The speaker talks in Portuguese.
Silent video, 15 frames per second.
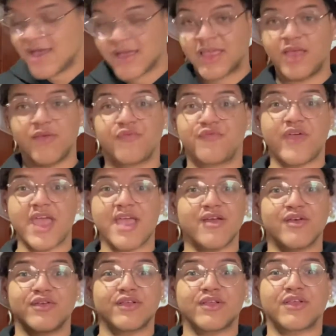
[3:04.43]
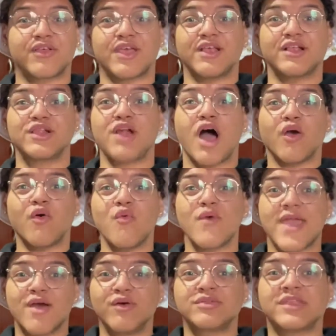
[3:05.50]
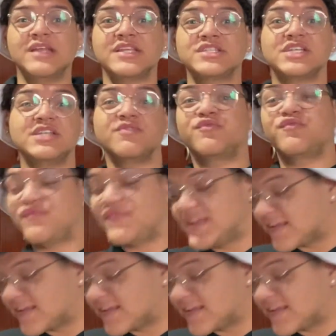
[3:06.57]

que, veio, que logo eu, tanta gente vindo